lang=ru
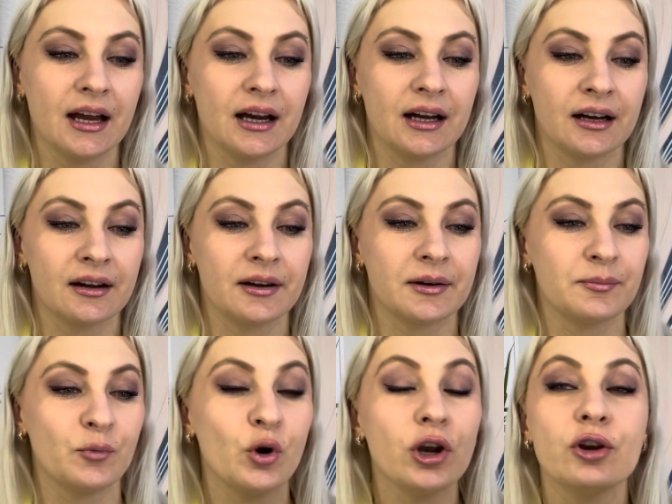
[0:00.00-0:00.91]
а,
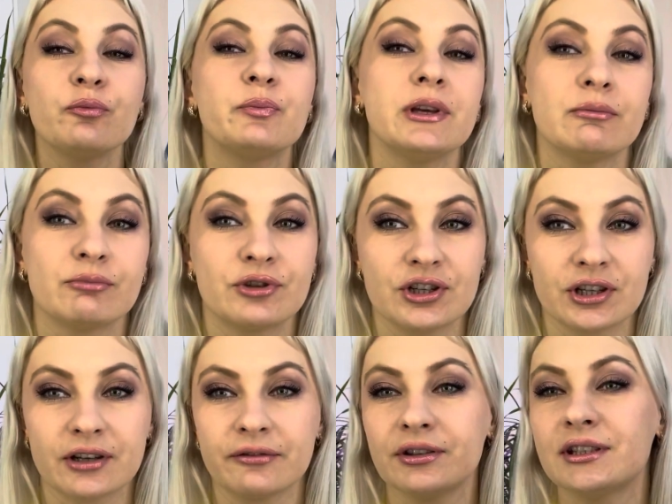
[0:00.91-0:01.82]
мой
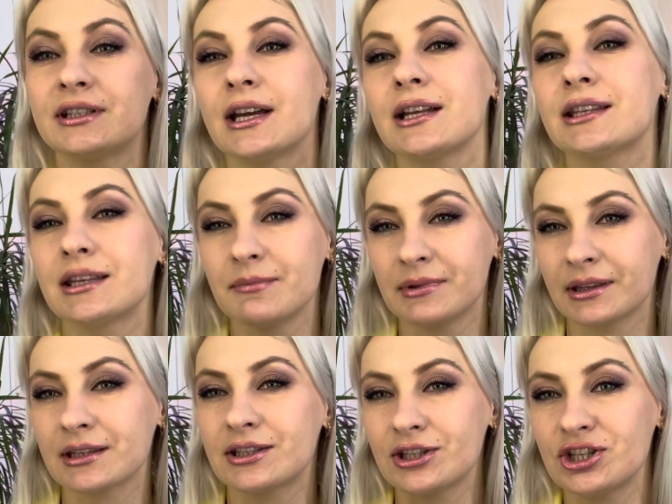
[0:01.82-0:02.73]
любимчик, вот знаете, именно
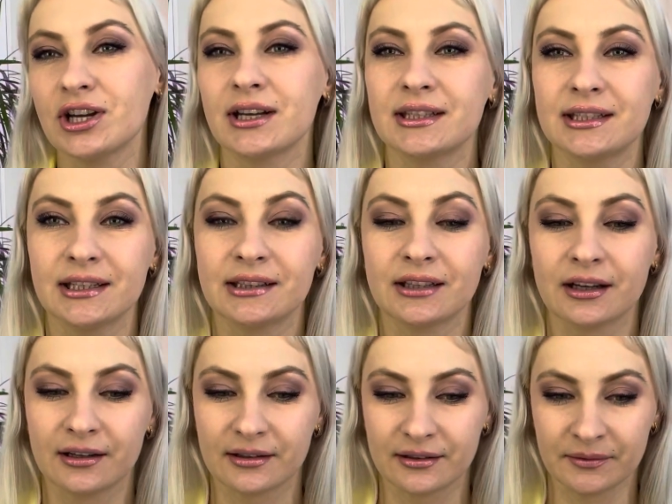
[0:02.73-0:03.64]
сейчас я
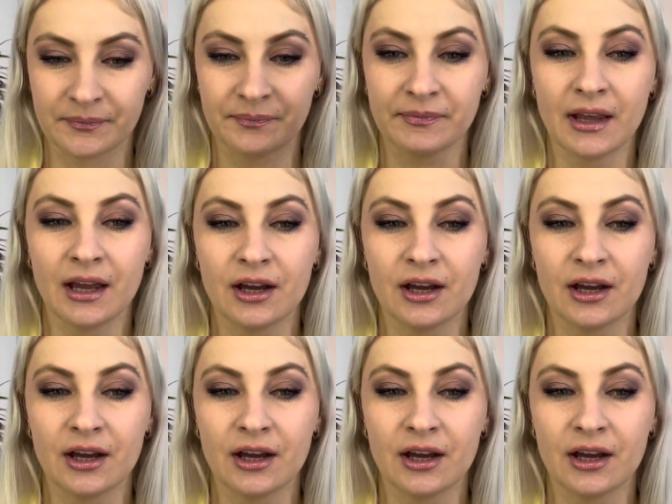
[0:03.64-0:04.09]
так эм,